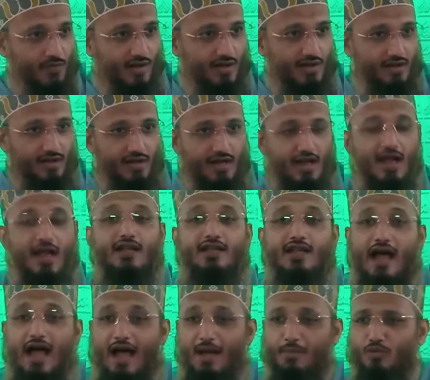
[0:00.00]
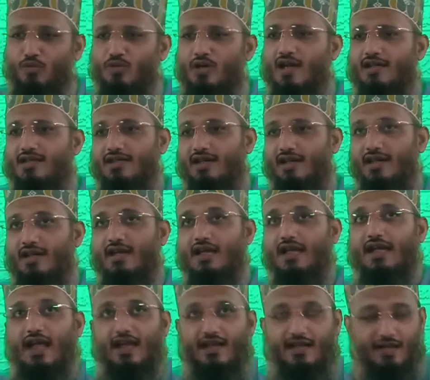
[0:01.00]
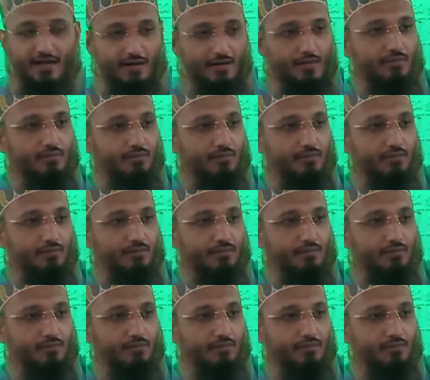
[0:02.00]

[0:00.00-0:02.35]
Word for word: है ना अच्छा आप गुनाह से यानी कि